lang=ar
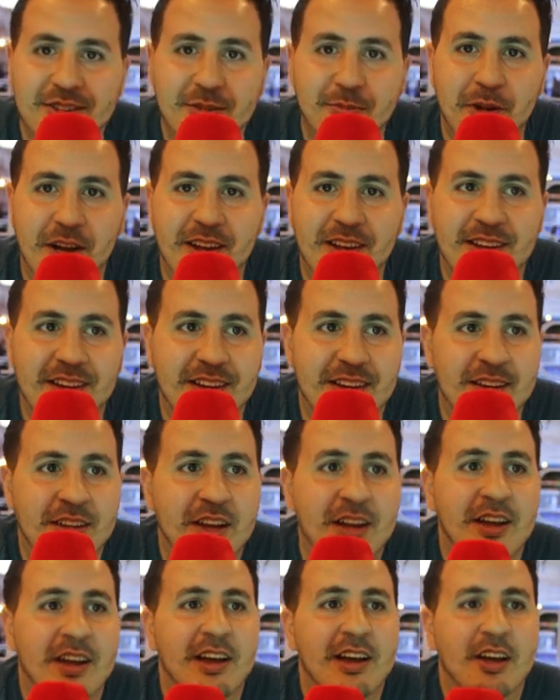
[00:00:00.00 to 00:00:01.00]
سبحان الله
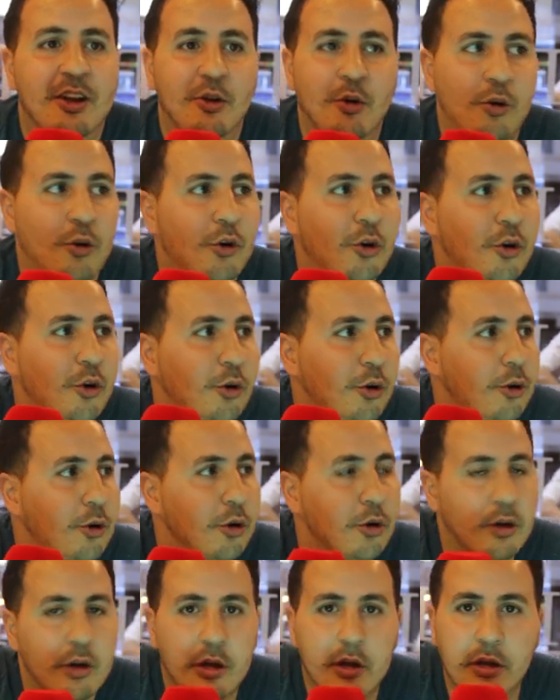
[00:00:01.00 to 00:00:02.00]
رخو
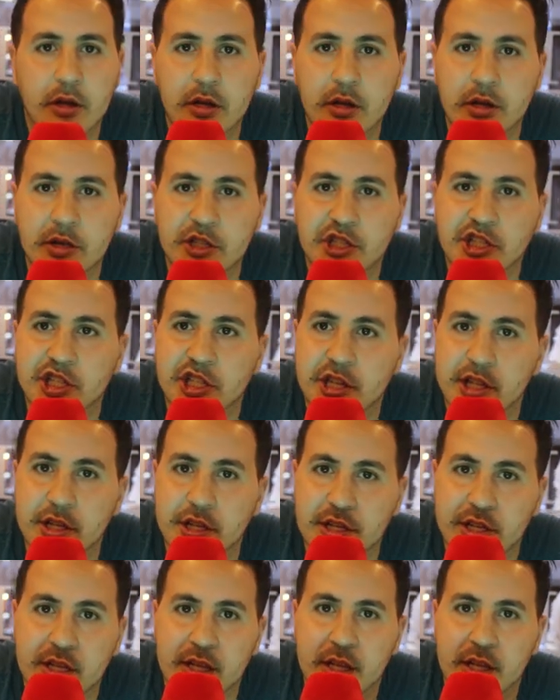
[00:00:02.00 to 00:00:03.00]
إيه، نش
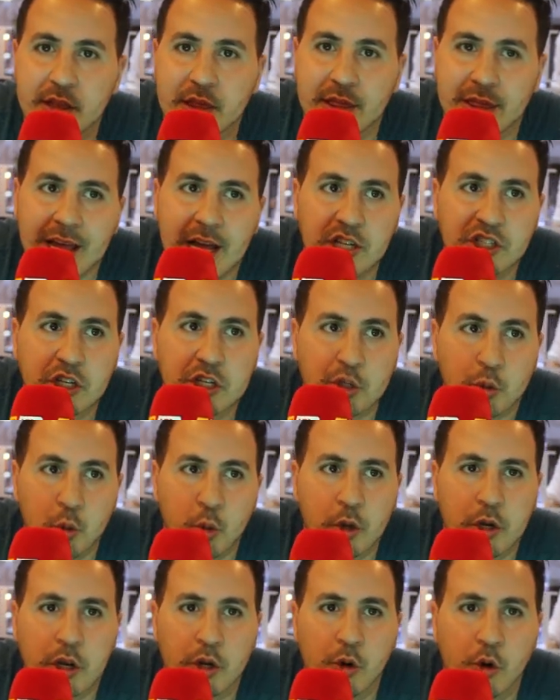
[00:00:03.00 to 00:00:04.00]
ضحشق
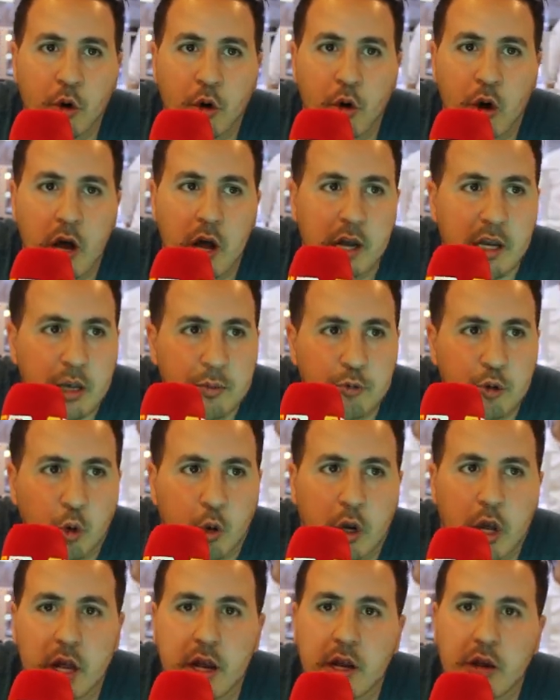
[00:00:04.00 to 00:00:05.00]
صورينو اقيم
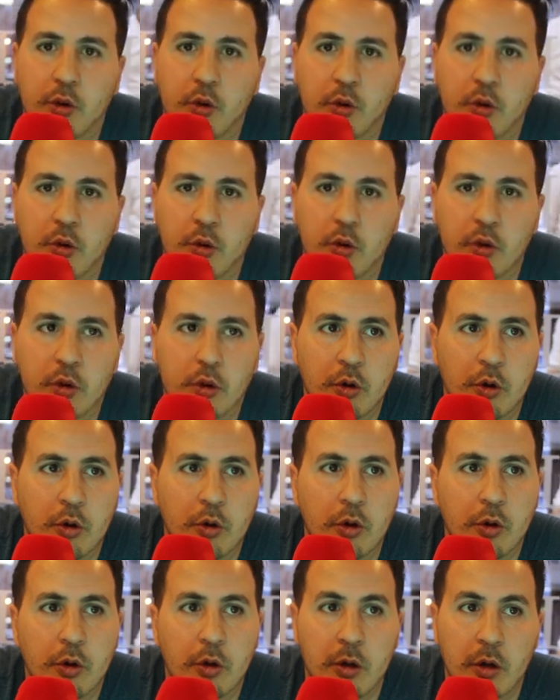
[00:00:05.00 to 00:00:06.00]
دوكارينو
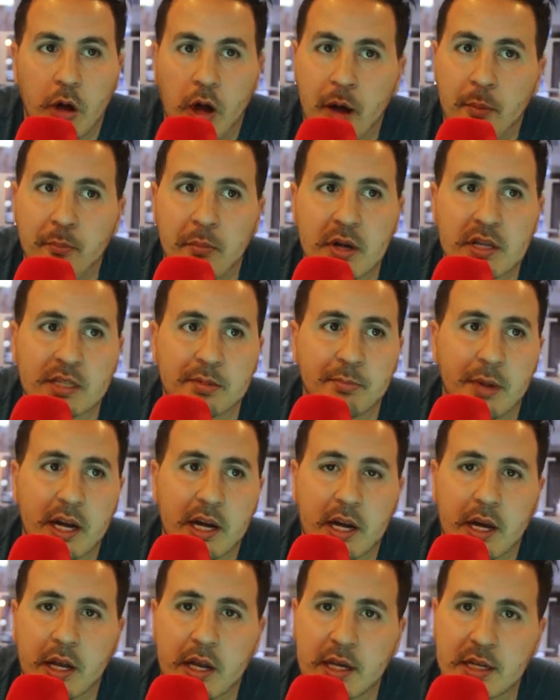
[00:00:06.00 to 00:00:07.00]
عما سمع
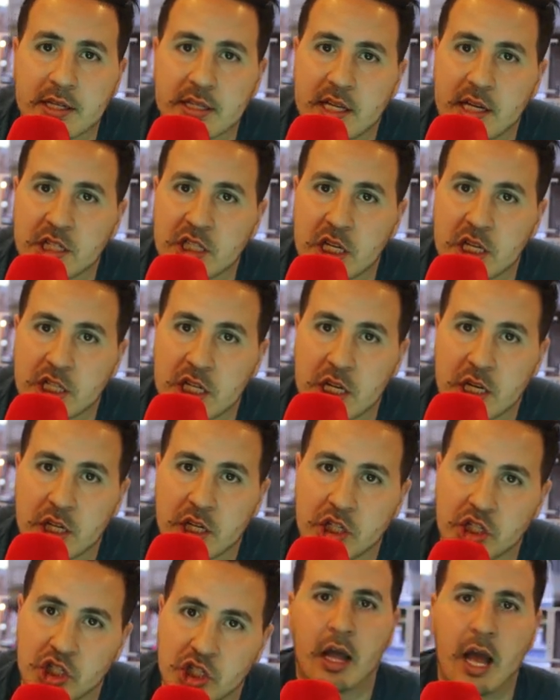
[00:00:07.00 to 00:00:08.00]
قرغيس ضح
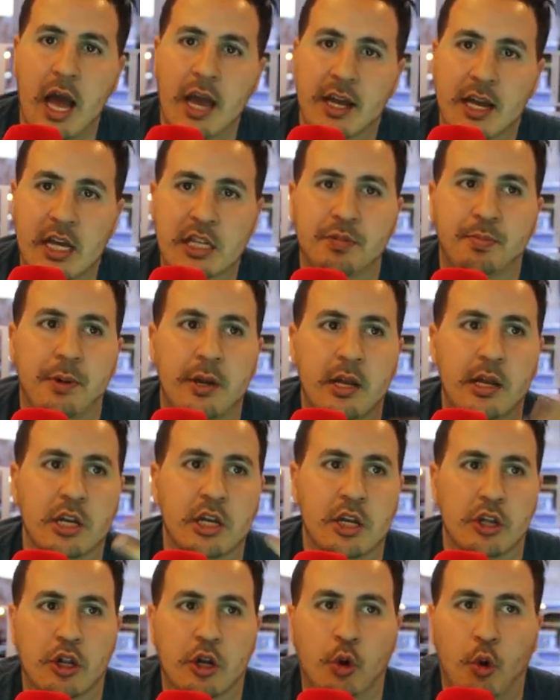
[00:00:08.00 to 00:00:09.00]
شيشان يجي قان خاص
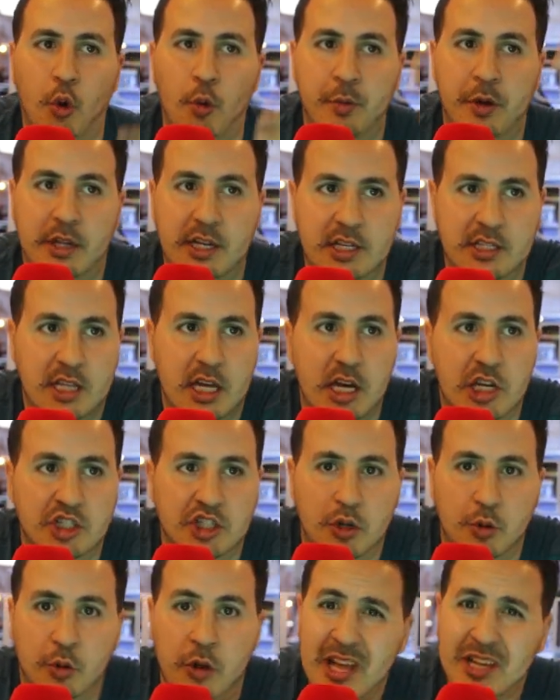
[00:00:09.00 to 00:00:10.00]
باللي الكوميدي صح
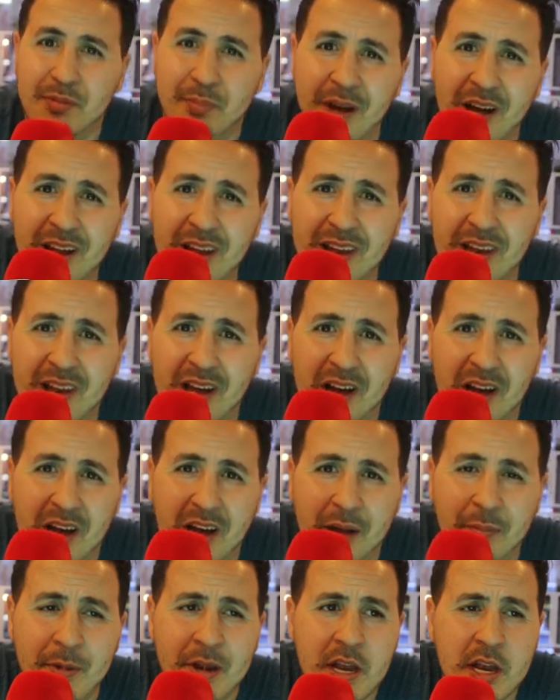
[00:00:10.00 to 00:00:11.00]
شي ولا سبحان الله
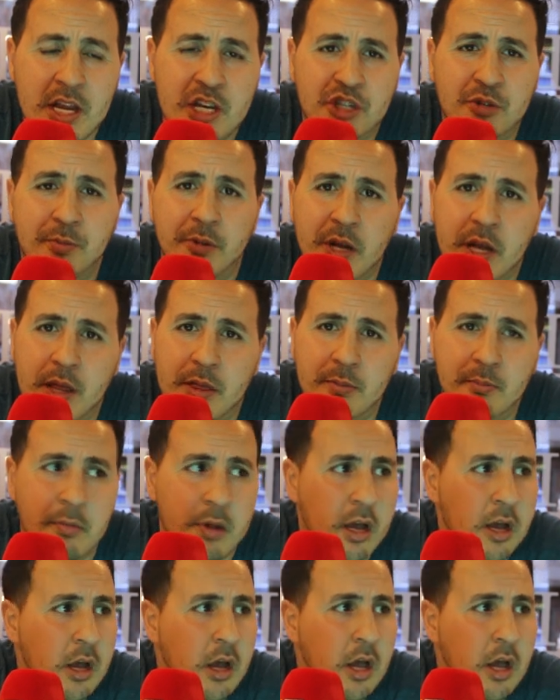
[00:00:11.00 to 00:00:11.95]
خمني بنادم